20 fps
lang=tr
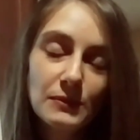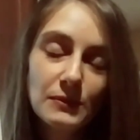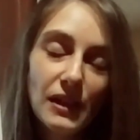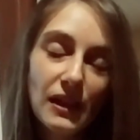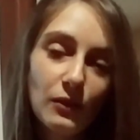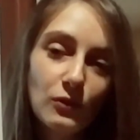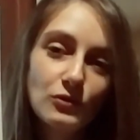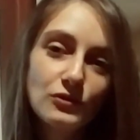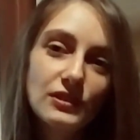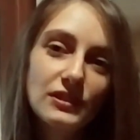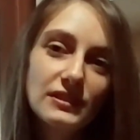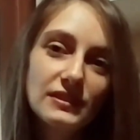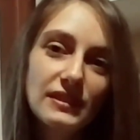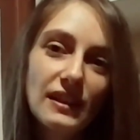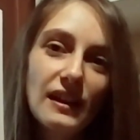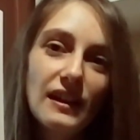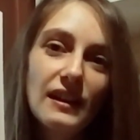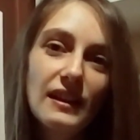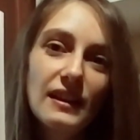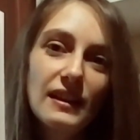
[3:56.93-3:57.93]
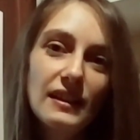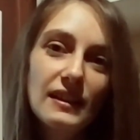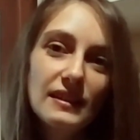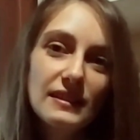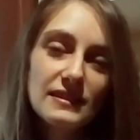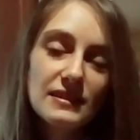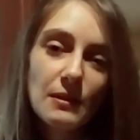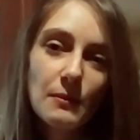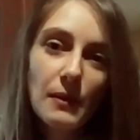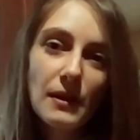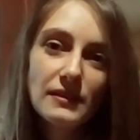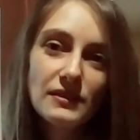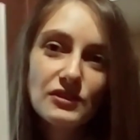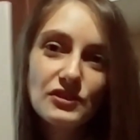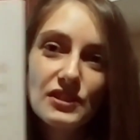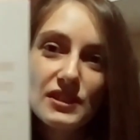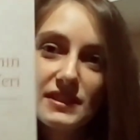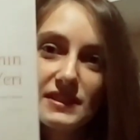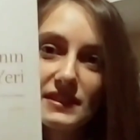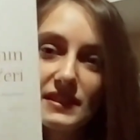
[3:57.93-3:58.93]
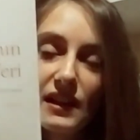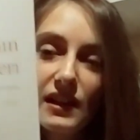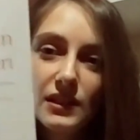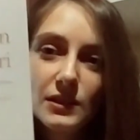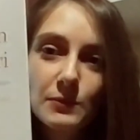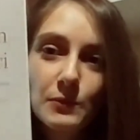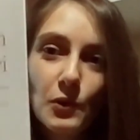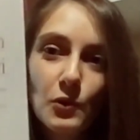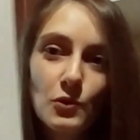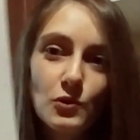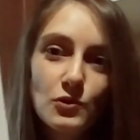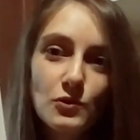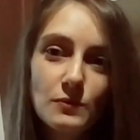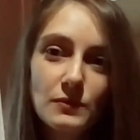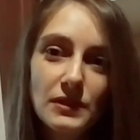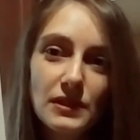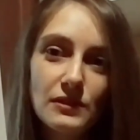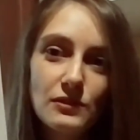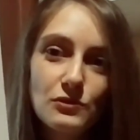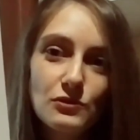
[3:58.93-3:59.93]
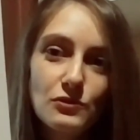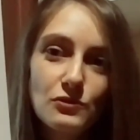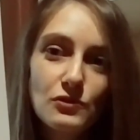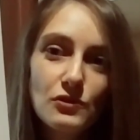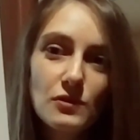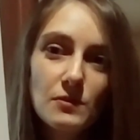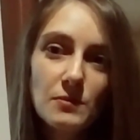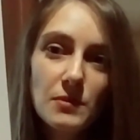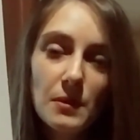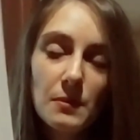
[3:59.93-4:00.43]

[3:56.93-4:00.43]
Yani onları da zaman içerisinde alıp okurum diye düşünüyorum.